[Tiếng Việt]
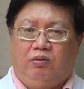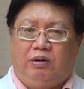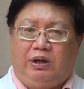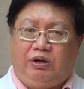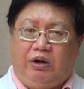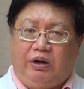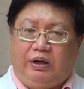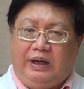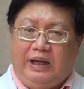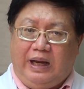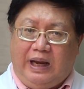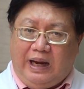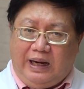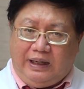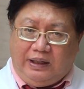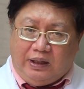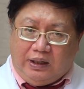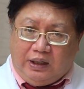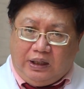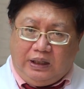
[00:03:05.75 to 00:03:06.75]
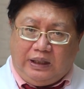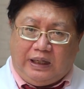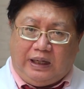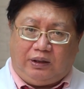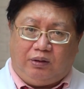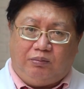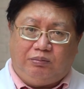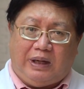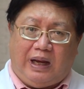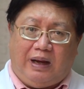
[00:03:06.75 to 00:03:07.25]
Và chuyện thứ hai nữa là
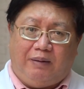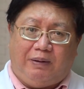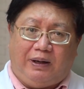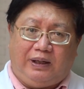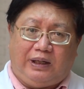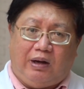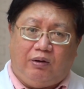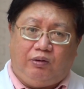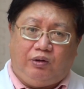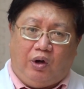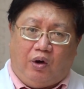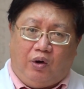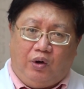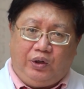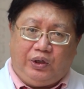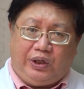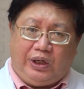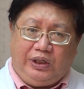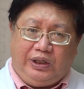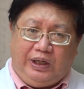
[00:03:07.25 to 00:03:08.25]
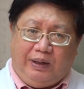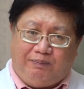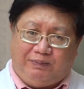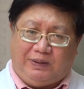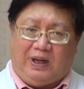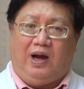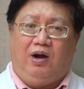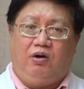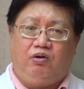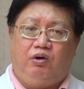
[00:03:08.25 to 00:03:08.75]
chúng ta phải theo dõi cái nhịp
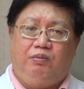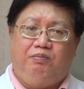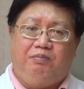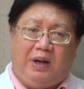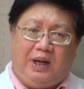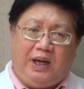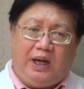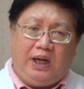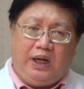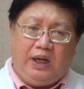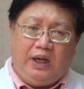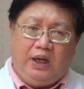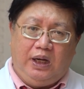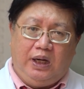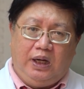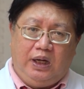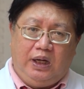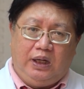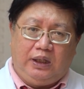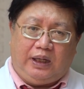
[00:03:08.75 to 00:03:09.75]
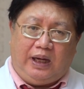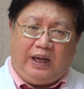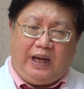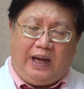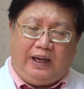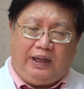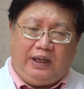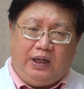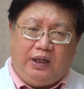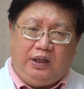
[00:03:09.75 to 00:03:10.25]
thở của em bé. Chẳng
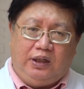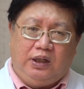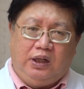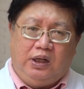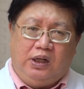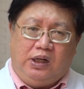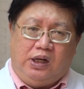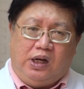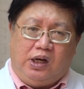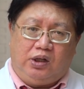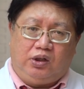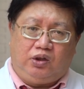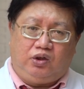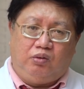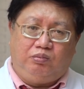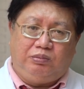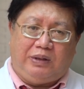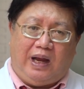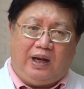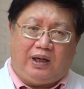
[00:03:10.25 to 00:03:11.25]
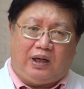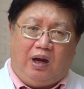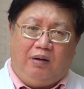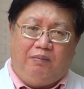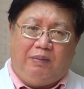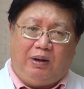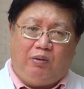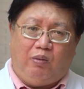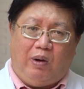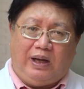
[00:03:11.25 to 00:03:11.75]
hạn như chúng ta
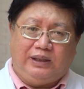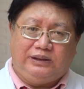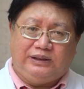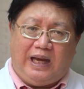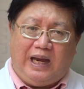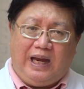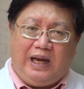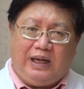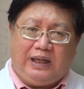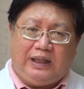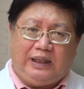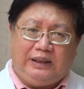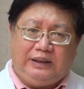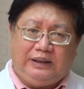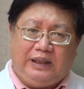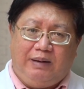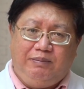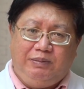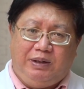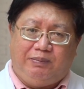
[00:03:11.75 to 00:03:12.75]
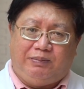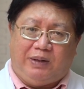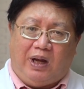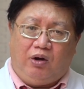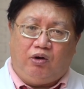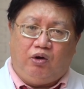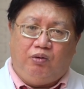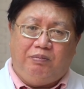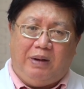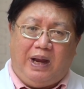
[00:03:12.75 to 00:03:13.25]
cần phải quan sát đếm nhịp
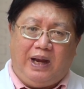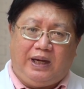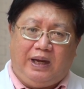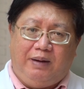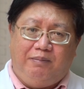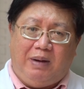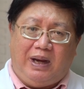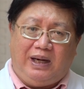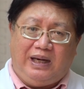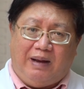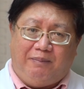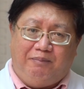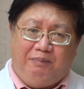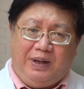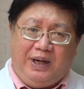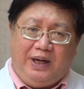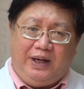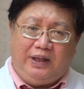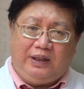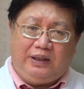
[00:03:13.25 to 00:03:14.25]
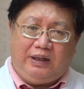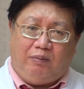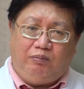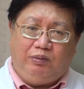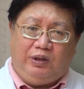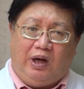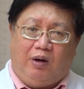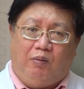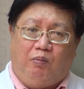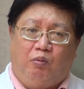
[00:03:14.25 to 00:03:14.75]
thở của em bé khi em bé nằm yên trong
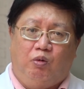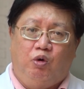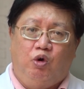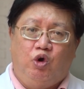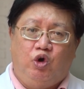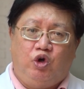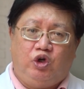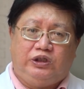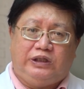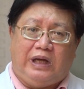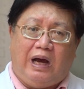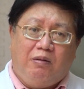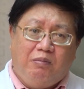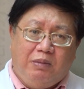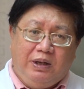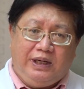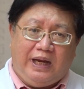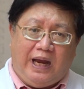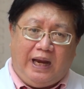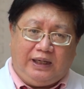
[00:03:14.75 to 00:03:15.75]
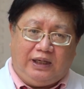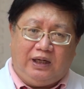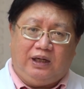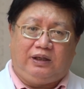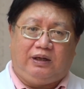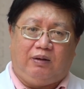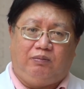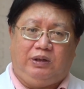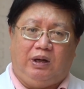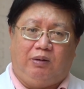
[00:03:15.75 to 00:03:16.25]
vòng sáu mươi giây, tức là
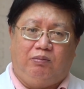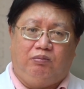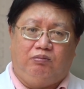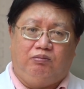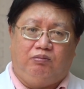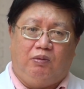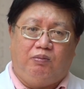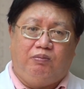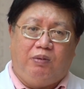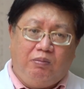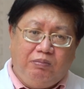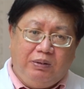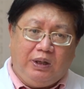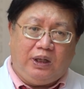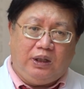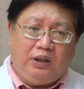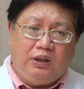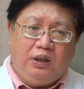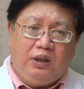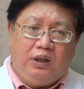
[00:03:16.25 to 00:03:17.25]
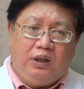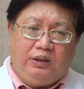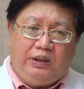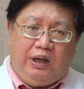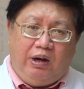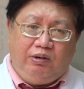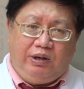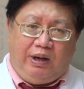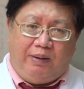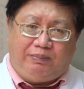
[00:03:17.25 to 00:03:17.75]
trong vòng một phút đó.
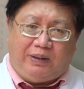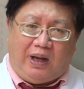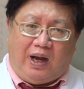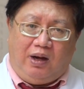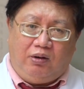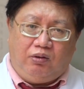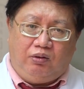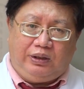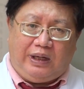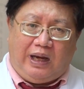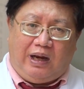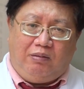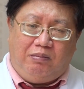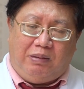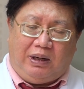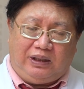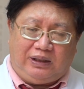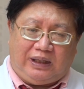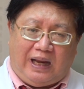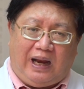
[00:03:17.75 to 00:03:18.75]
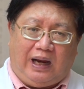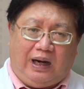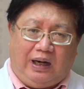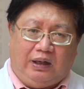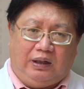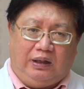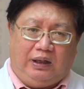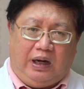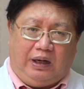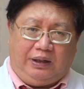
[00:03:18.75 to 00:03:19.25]
Nếu nhịp thở của cháu mà tăng
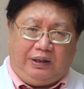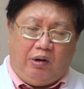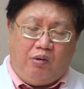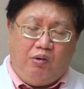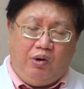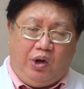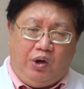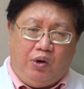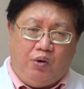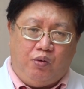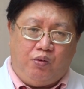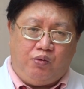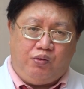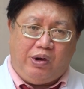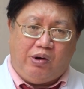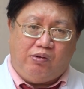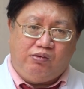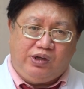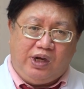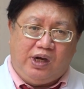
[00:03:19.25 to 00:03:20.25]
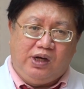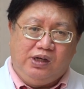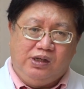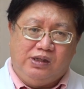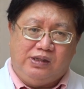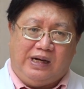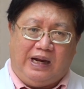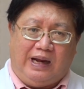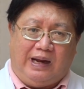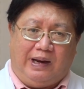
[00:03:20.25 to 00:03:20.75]
là dấu hiệu, dấu chứng
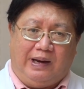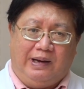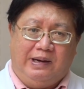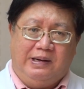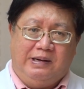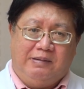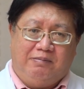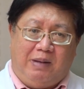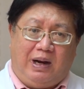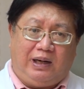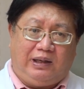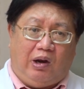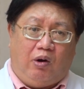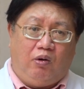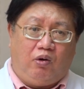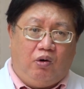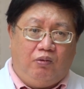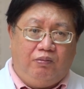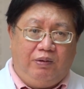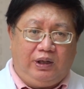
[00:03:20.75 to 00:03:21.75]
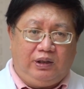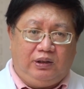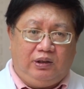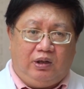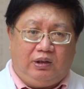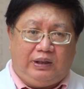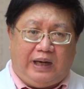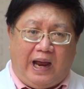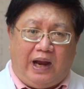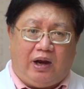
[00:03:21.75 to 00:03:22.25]
là bắt đầu Covid
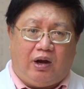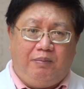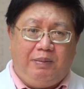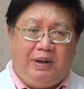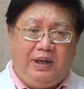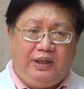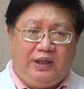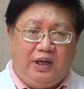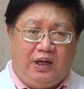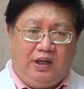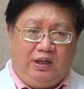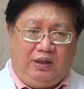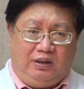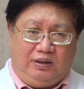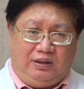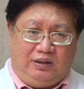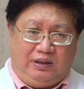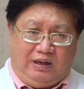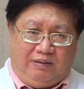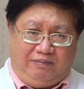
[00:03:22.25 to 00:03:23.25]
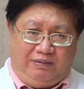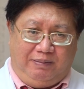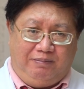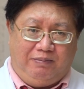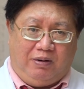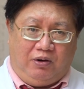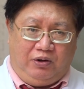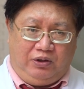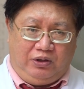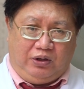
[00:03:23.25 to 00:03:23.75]
nó đã có biến chứng là viêm
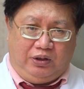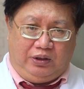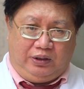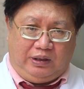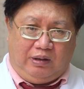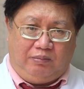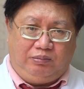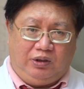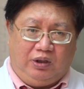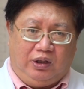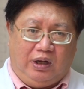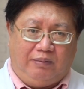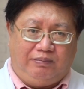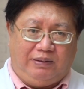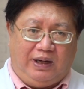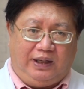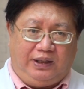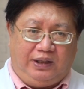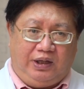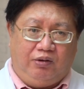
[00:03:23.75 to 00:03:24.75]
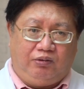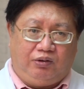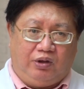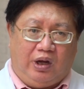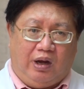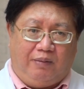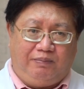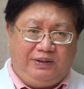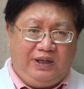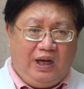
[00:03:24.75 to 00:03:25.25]
phổi rồi. Trong trường hợp này, nhiều
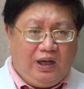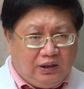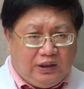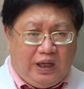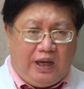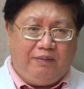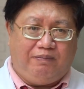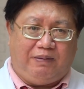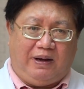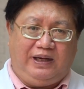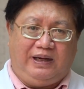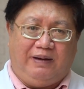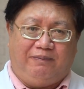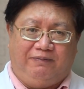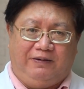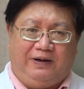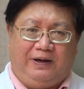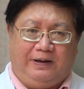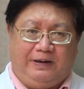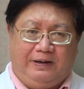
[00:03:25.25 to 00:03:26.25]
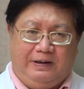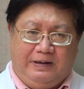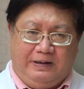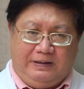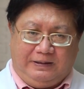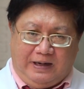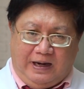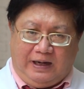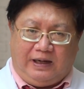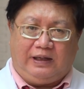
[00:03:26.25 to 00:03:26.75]
trường hợp nhất thiết phải nhập viện
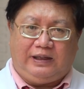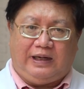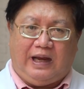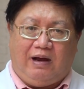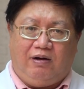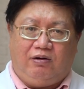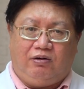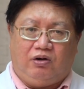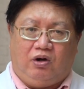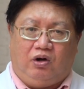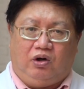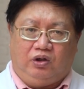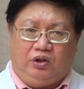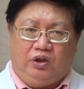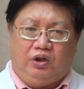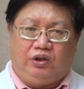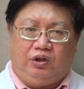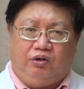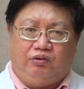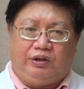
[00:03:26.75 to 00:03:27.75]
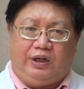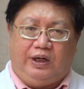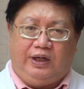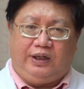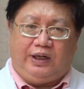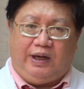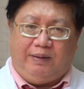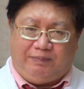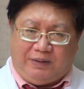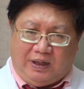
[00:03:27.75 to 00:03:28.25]
để các cháu còn được điều
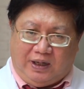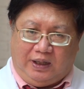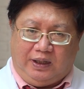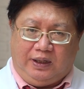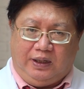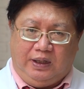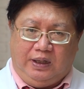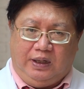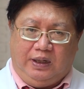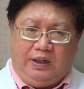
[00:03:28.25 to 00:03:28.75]
trị kịp thời.